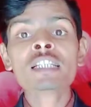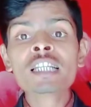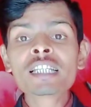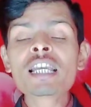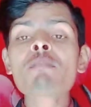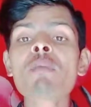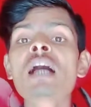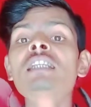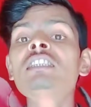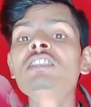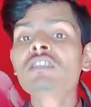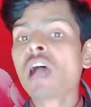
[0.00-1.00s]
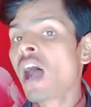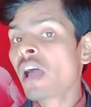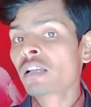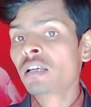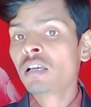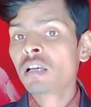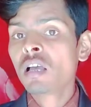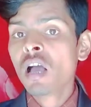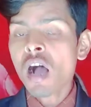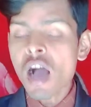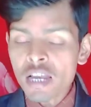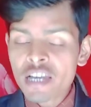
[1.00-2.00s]
जिनके पास चार
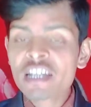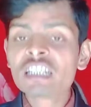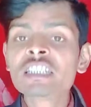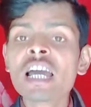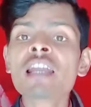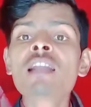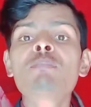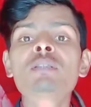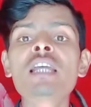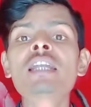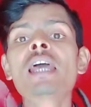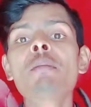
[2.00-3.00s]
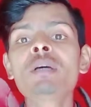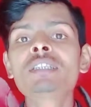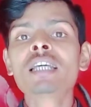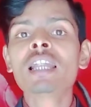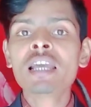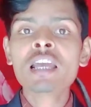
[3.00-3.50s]
ऑलरेडी चैनल प्रेजेंट टाइम में चल